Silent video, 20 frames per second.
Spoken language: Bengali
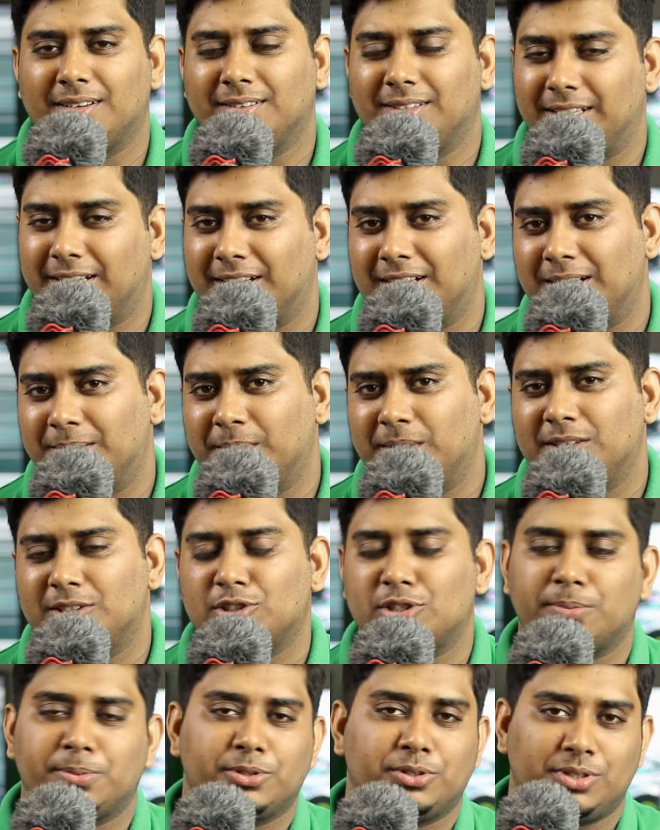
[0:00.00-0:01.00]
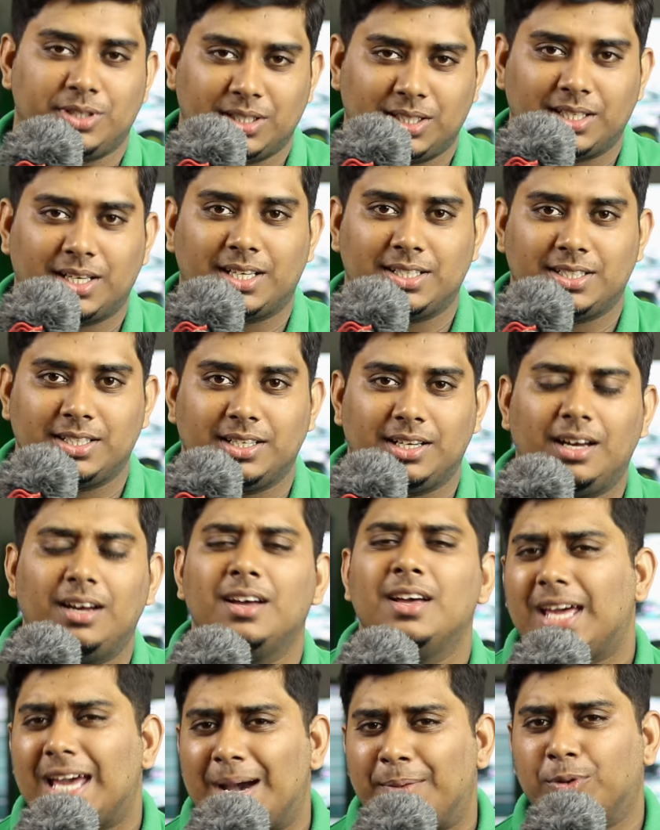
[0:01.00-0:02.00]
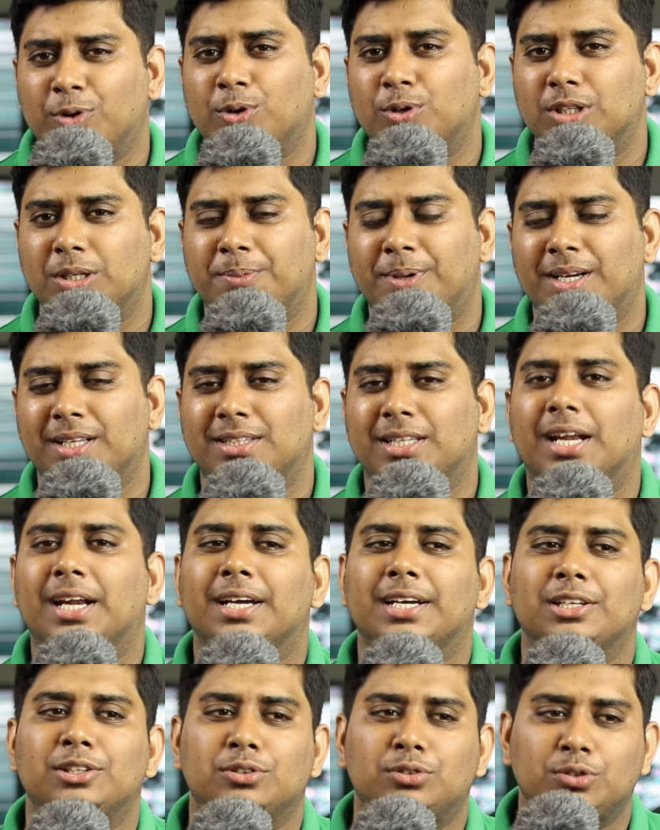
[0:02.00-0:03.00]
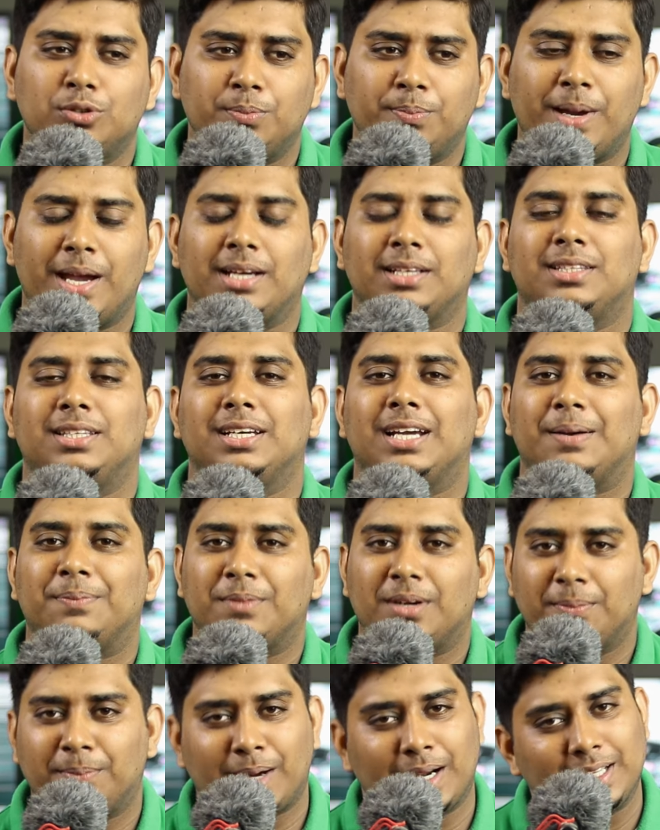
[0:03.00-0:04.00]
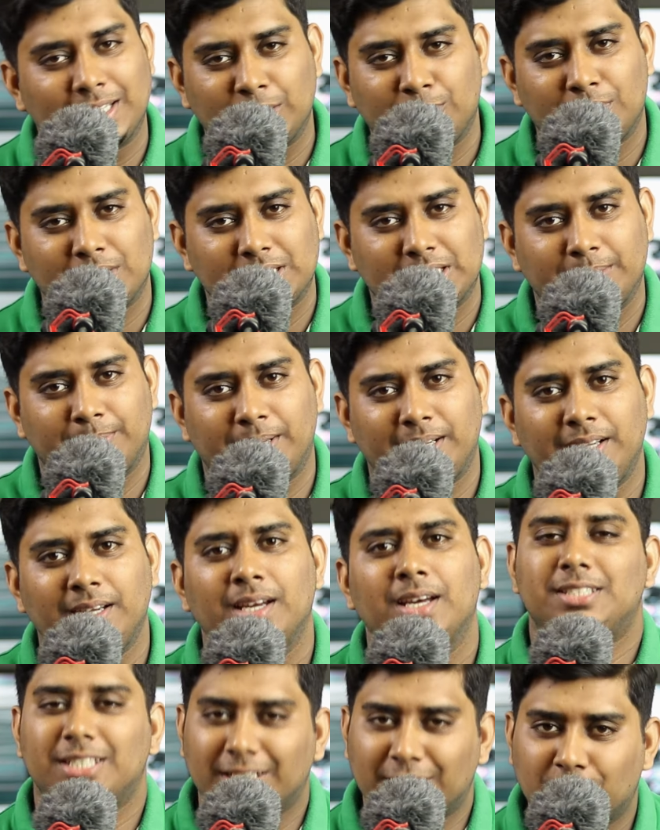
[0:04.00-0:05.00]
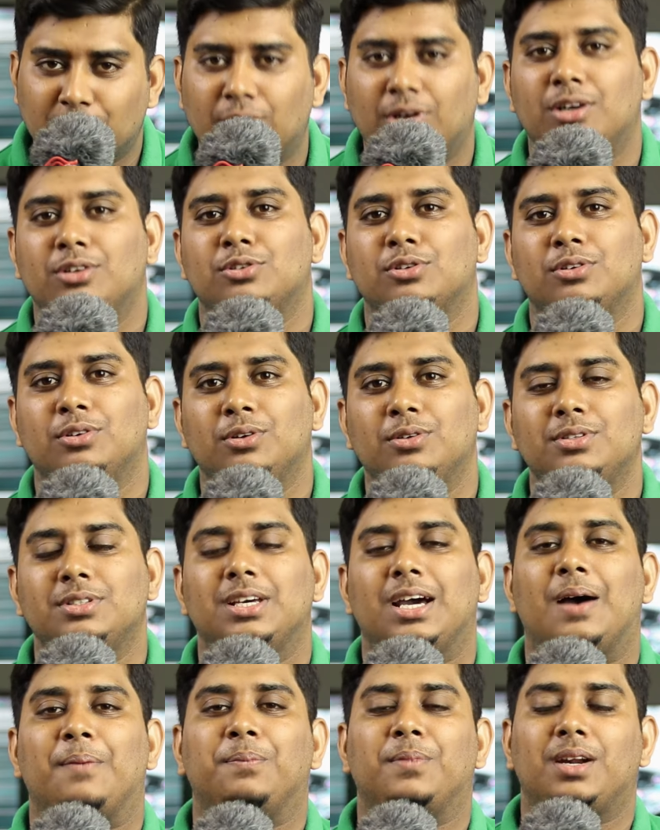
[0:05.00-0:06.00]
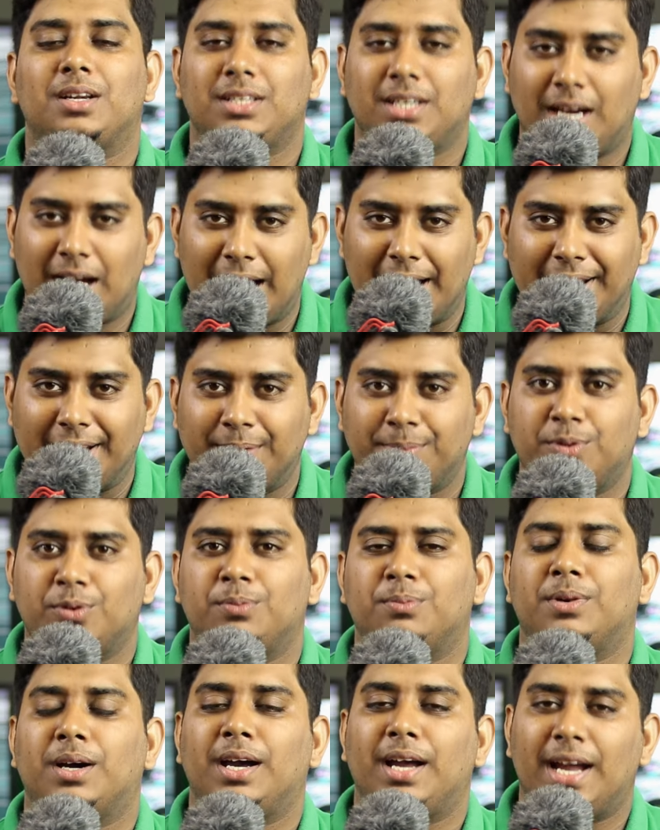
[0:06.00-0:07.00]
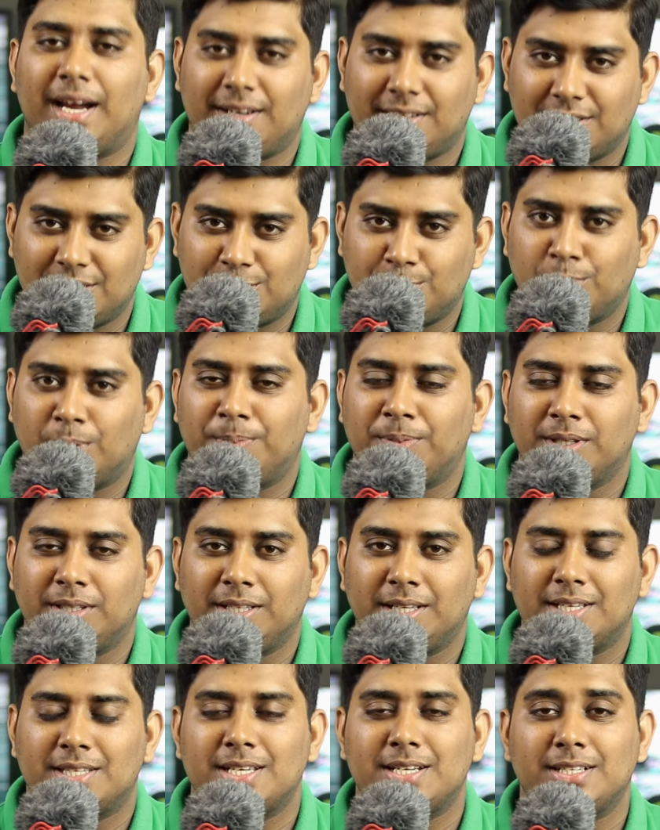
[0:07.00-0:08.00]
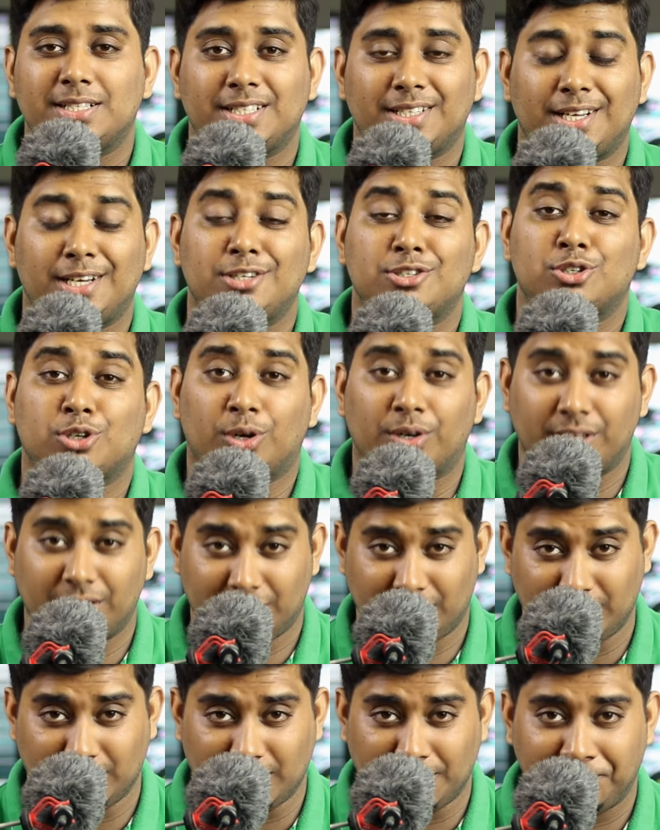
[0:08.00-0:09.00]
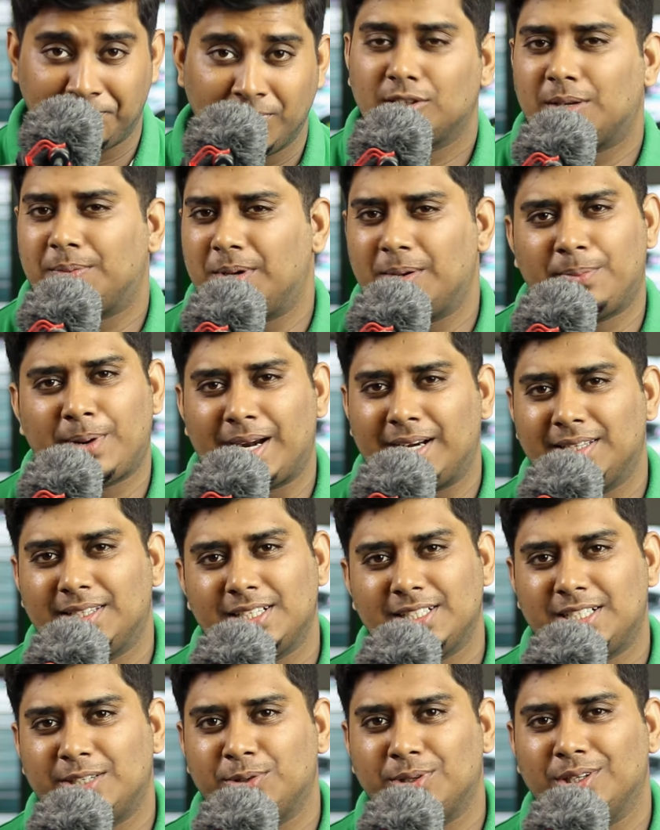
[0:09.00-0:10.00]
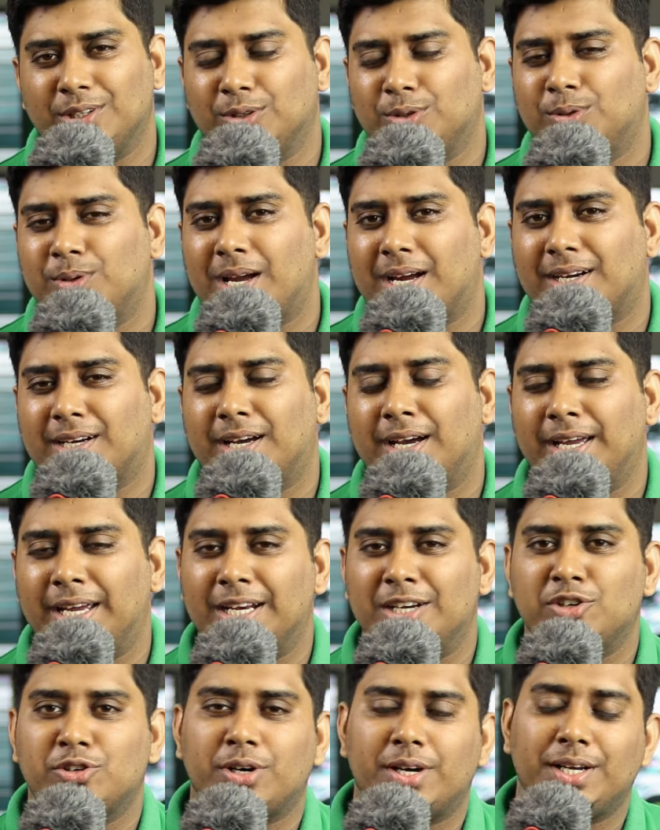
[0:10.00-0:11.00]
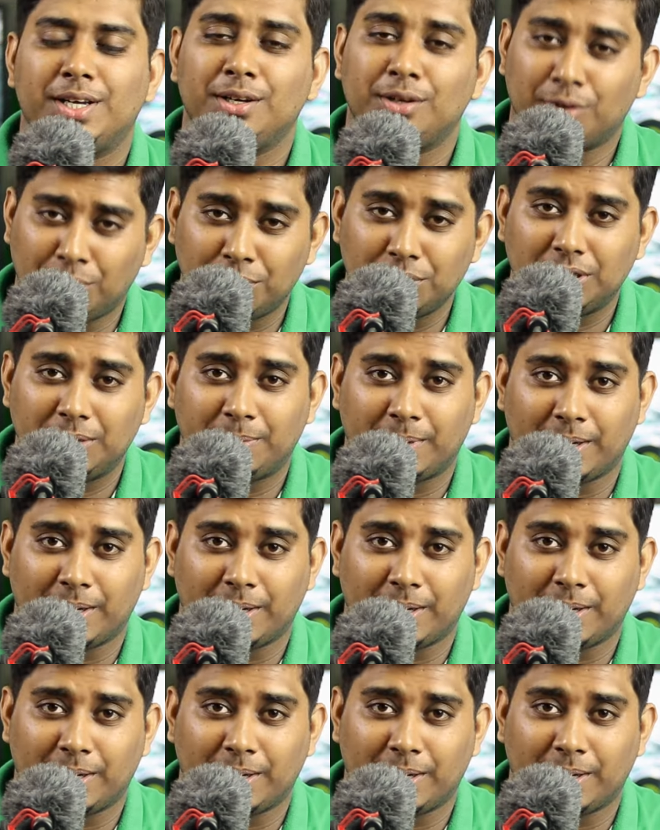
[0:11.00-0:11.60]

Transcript: দেখে নেবে যে সব কিছু ঠিকঠাক আছে কিনা এমনও হতে পারে তারা কিন্তু ব্যাংক থেকে আপনার বাড়িতেও আসতে পারে চেক করার জন্য যে আপনার যে আইডি প্রুফ বা অ্যাড্রেস প্রুফ আপনি দিয়েছেন সেটা সঠিক কিনা তো আপনার বাড়িতে এসেও কিন্তু একটা এনকোয়ারি হতে